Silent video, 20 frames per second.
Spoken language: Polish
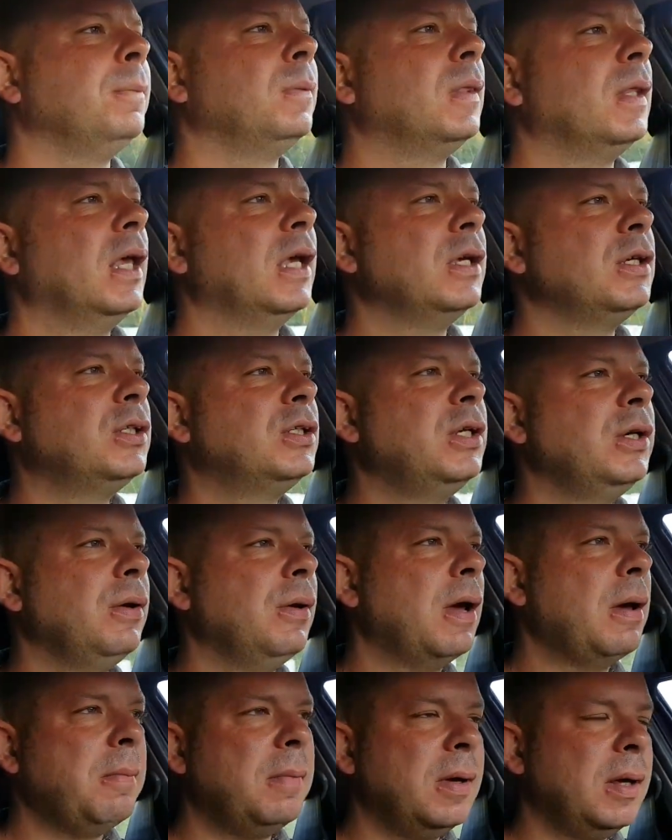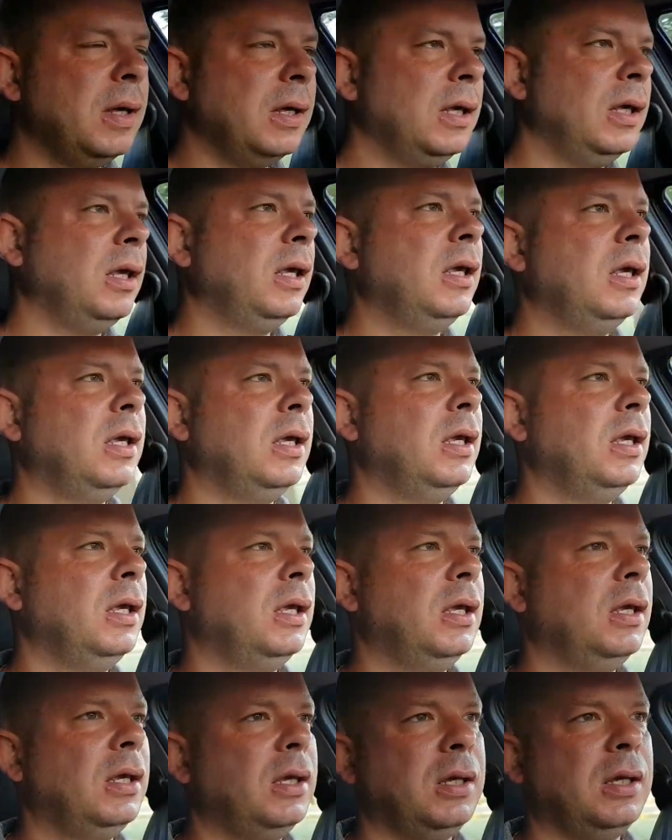jeździłem i,
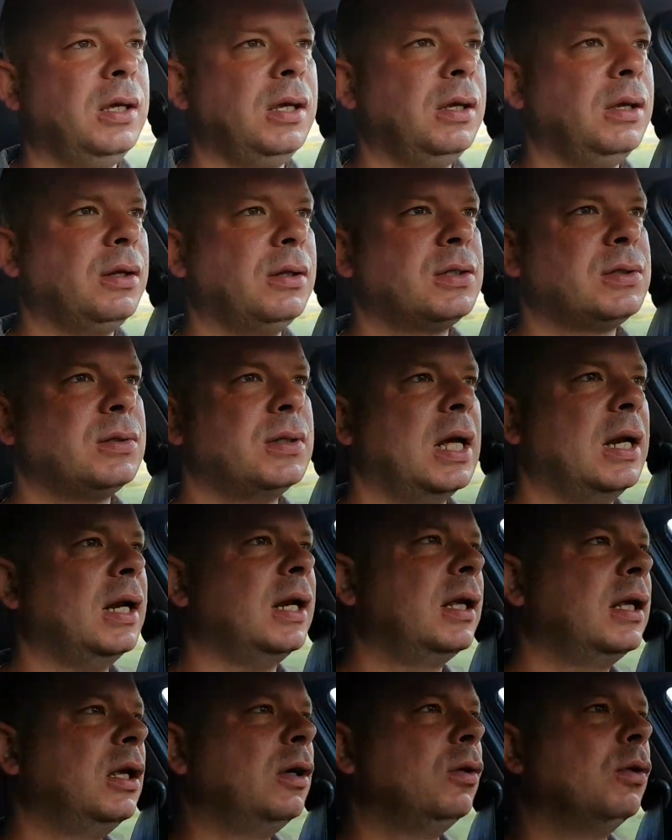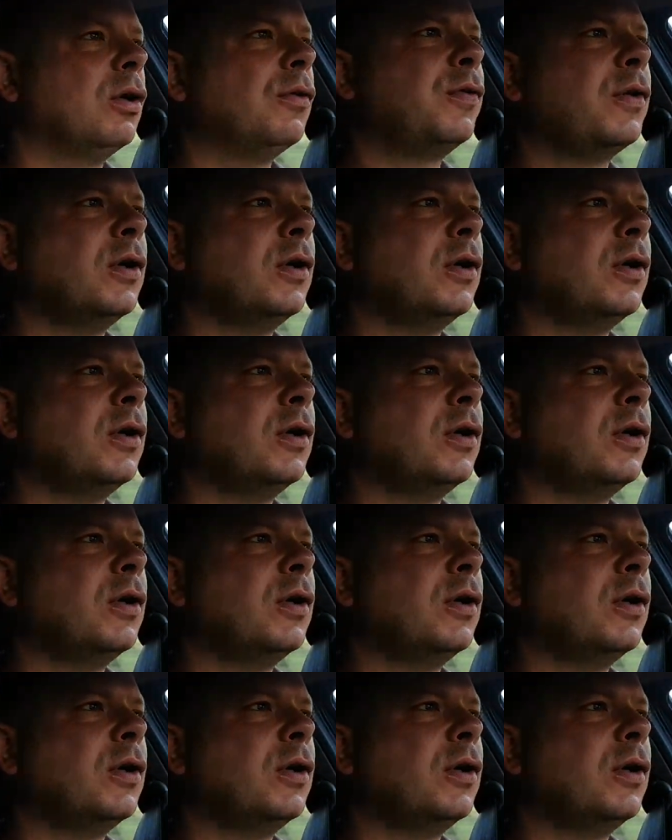i cuda na kiju, no w